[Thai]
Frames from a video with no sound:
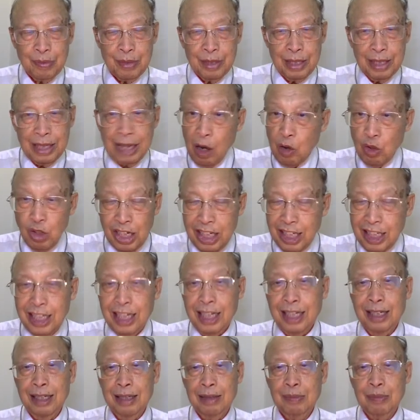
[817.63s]
เก้าเรื่อ
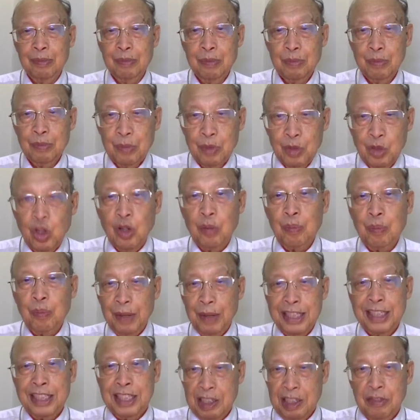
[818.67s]
ยๆจนเป็น
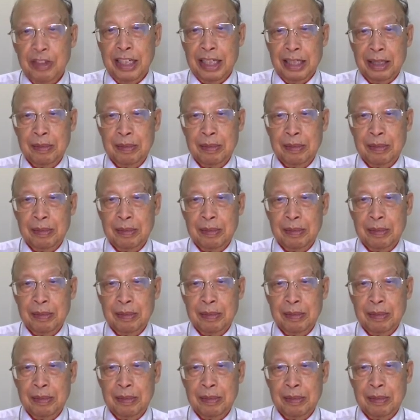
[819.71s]
ชีวิต